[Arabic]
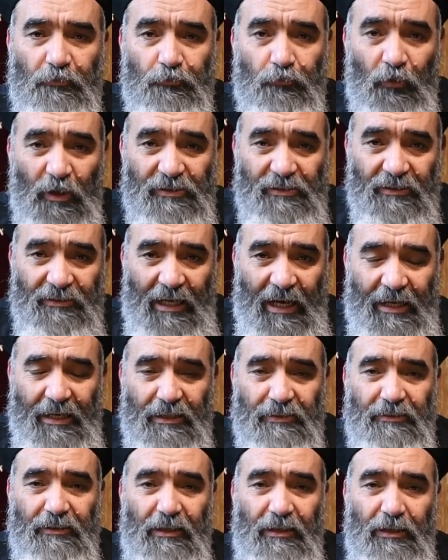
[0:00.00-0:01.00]
في وسط
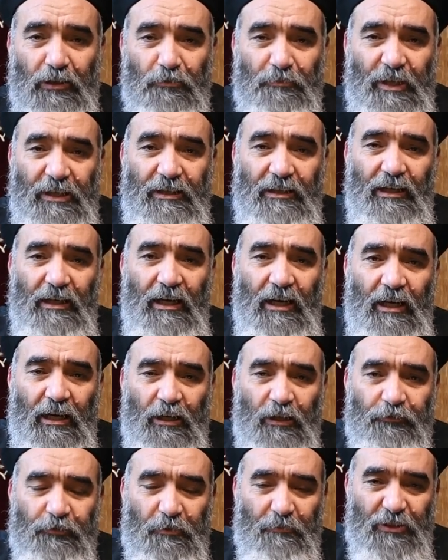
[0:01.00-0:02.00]
حياتنا اليومية
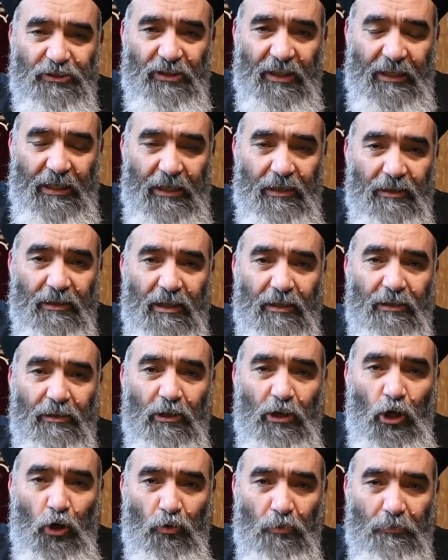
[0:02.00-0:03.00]
في مشاكلنا
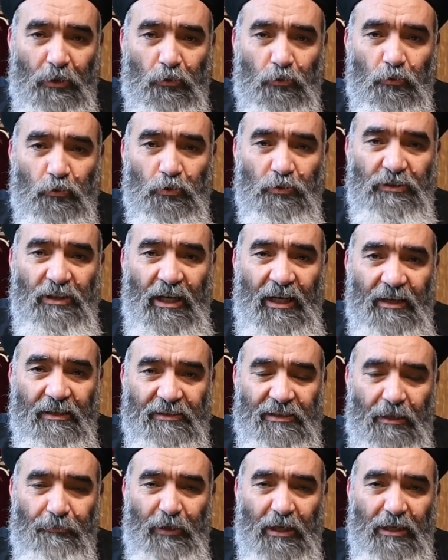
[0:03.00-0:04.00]
هو موجود
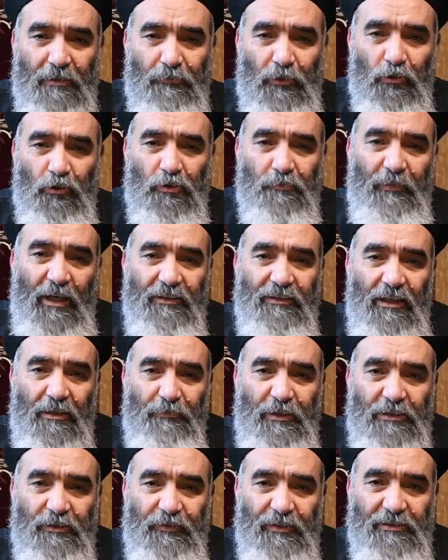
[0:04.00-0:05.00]
زي ما كان موجود مع
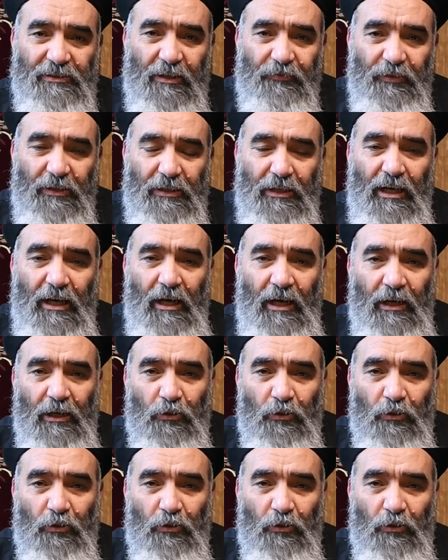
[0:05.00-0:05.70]
التلميذ في السفينة